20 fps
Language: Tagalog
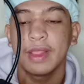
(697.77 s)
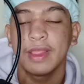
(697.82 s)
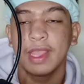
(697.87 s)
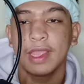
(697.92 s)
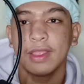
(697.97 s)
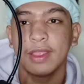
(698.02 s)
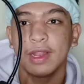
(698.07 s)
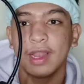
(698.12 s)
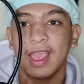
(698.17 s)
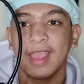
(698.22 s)

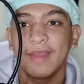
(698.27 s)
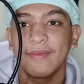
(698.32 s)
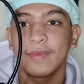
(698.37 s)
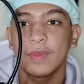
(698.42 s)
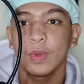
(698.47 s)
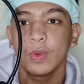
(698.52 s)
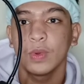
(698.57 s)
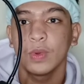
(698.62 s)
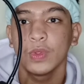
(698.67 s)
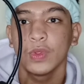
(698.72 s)
Then yung live
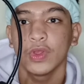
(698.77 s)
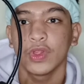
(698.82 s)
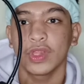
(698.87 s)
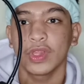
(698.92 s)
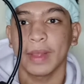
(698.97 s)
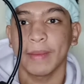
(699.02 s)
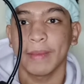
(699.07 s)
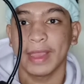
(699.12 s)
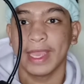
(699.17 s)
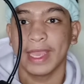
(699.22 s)
two, doon
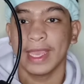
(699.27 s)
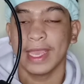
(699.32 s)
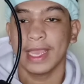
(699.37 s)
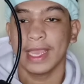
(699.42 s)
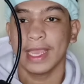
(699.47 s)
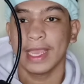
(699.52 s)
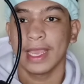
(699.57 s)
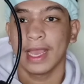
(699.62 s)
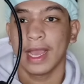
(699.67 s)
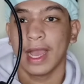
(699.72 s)
sa may,
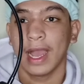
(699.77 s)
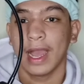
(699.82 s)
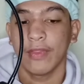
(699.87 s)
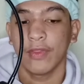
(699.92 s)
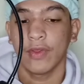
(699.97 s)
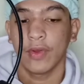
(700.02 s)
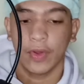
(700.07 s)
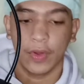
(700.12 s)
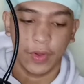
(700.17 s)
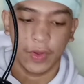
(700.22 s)

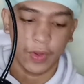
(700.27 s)
ano,